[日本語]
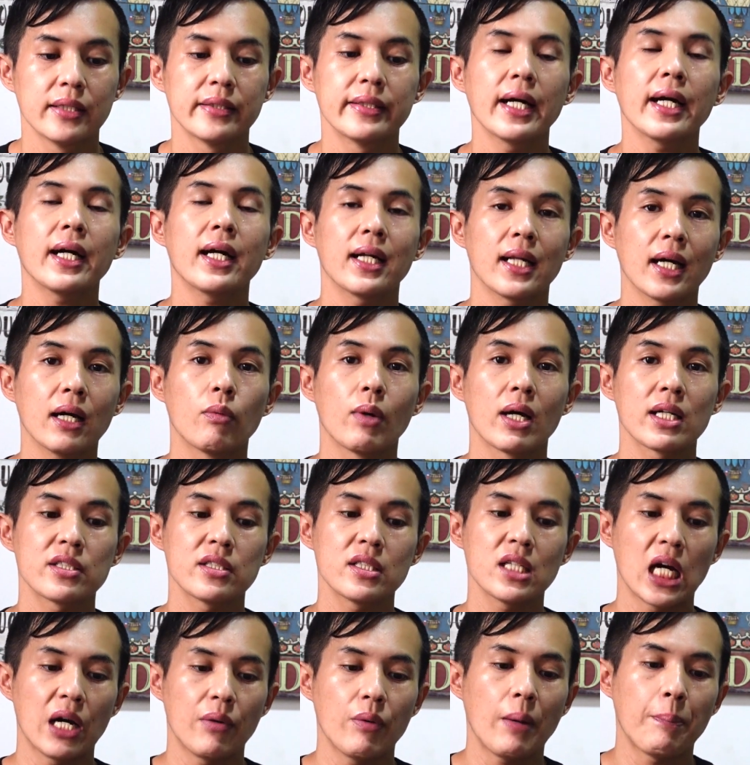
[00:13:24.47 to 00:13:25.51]
だからわ
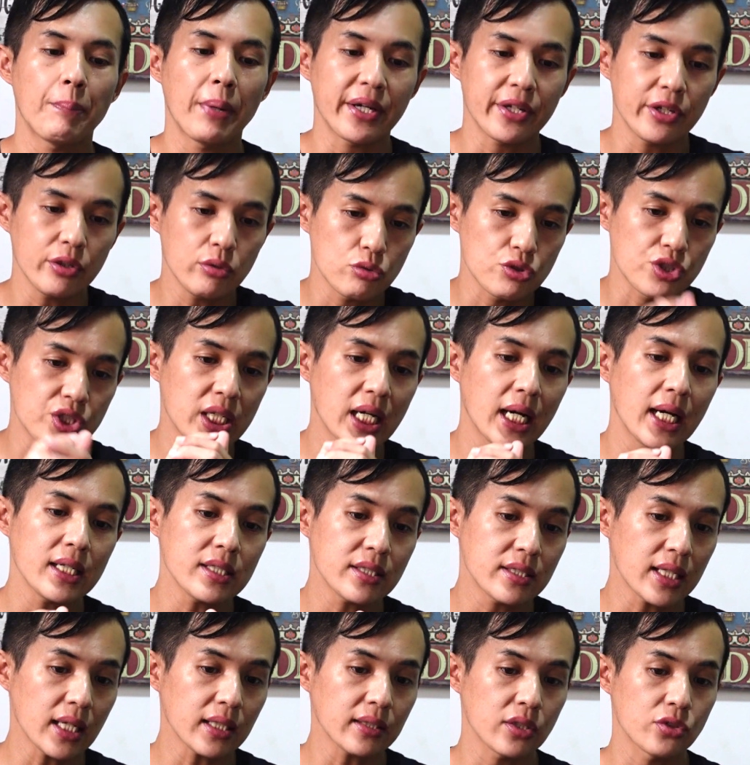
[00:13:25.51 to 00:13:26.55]
しらはパキュン仕返
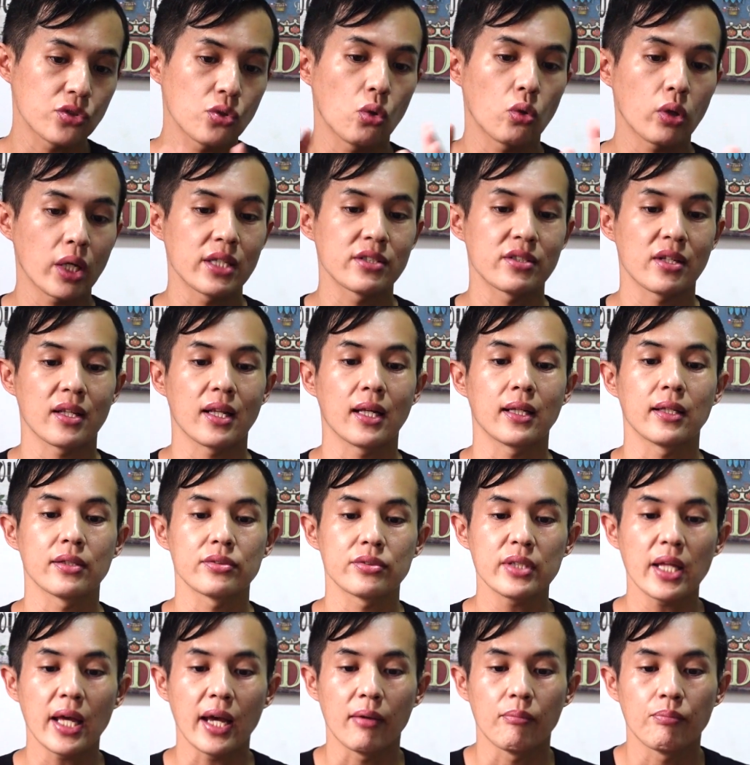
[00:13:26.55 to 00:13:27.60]
したって証言してたんで
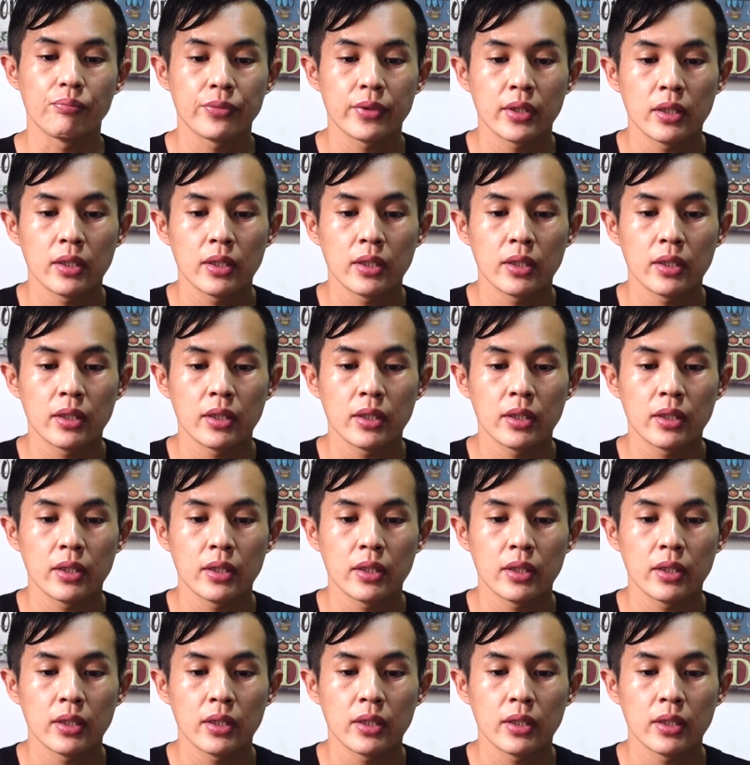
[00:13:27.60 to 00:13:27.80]
すね。